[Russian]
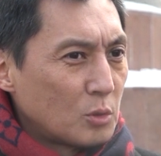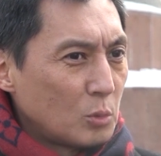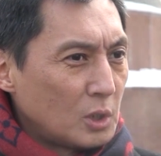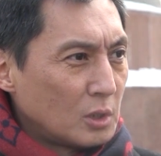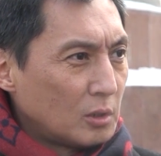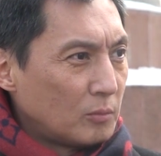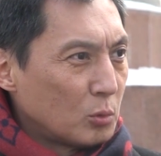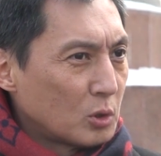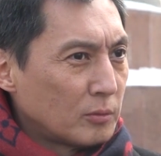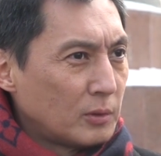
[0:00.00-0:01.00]
и студентам
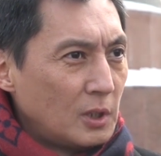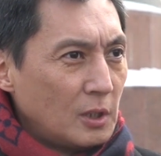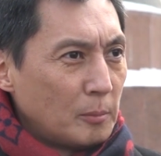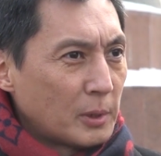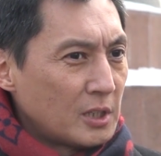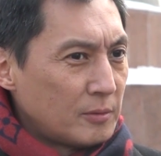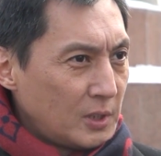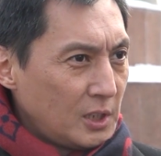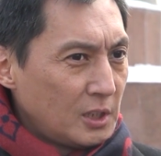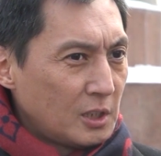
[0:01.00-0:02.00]
вузов
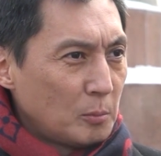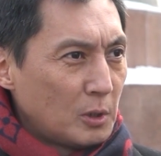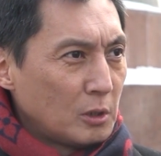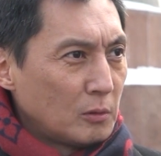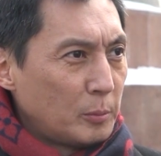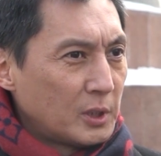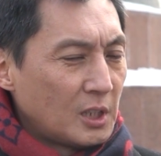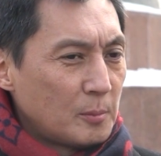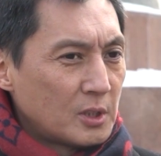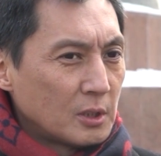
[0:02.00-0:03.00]
произведения Айтматова,
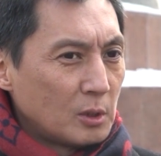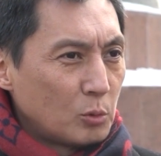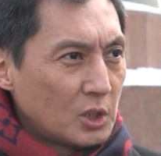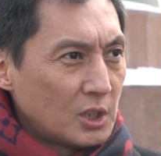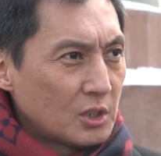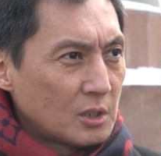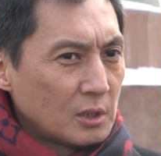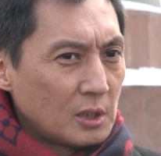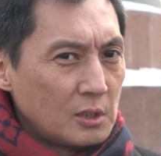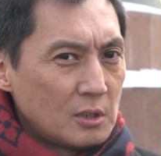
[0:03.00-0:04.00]
пытаемся до
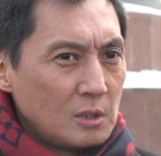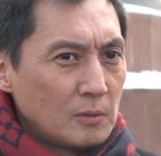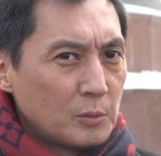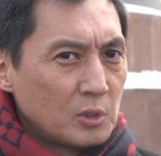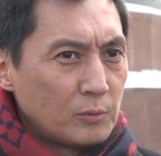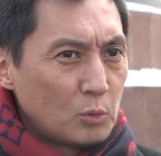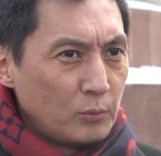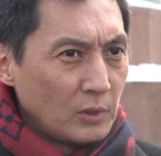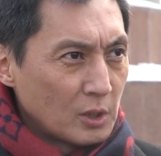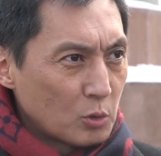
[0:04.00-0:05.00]
учащихся донести вообще всю
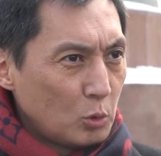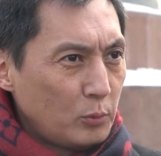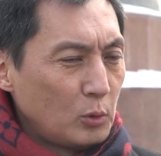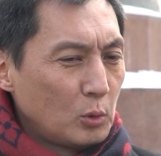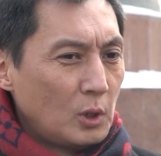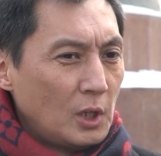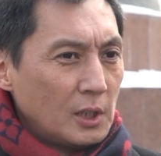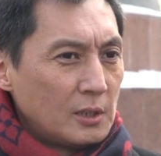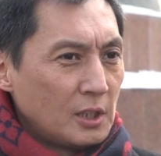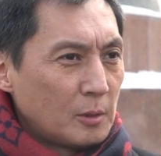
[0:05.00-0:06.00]
философию
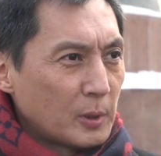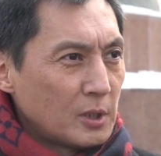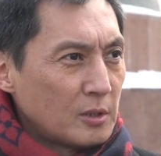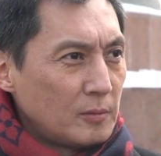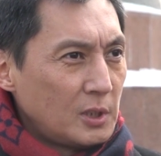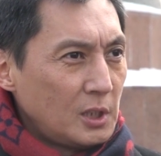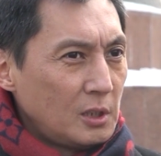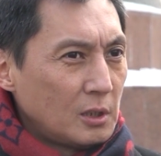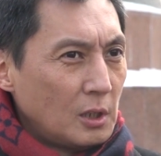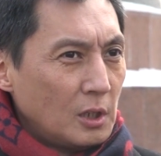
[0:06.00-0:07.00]
тех
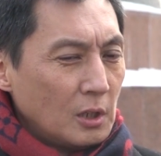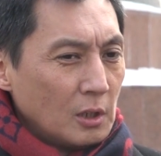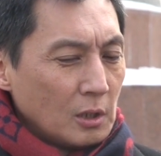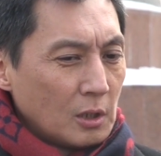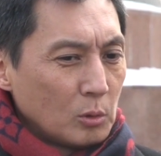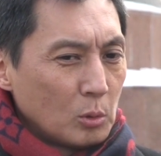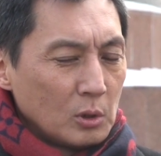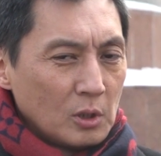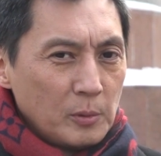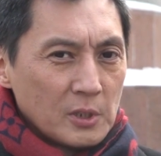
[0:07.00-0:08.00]
произведений, которые
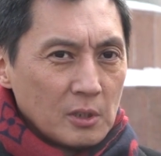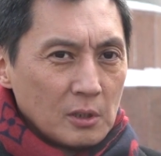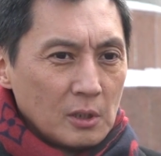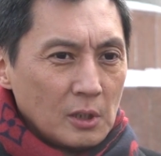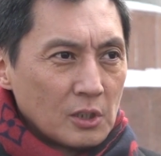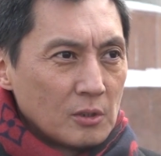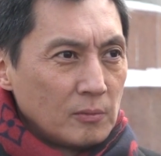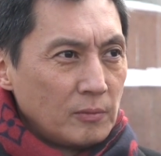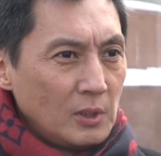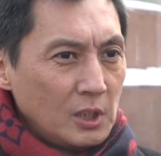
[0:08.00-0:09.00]
написаны нашим
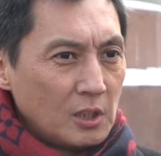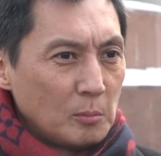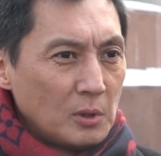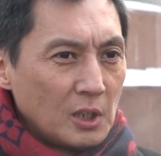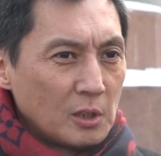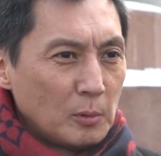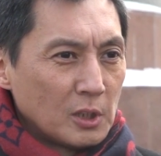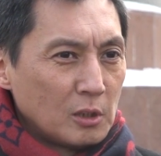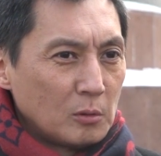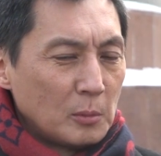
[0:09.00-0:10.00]
великим
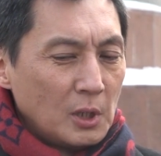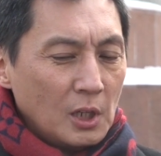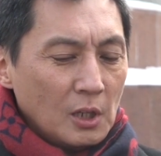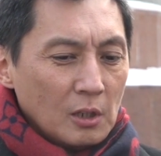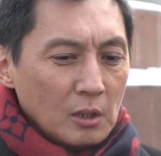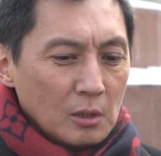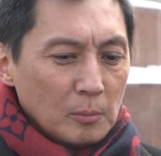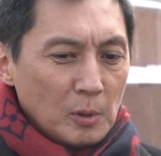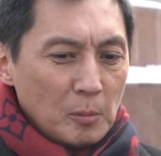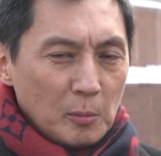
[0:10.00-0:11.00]
Айтматовым.
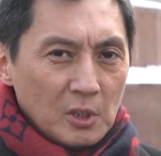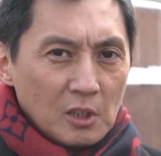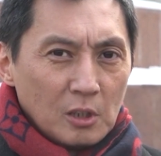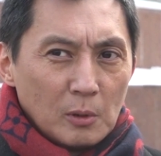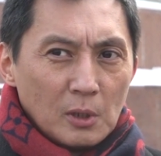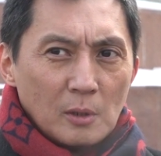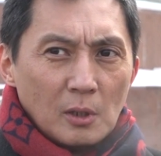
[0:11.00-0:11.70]
Помимо этого,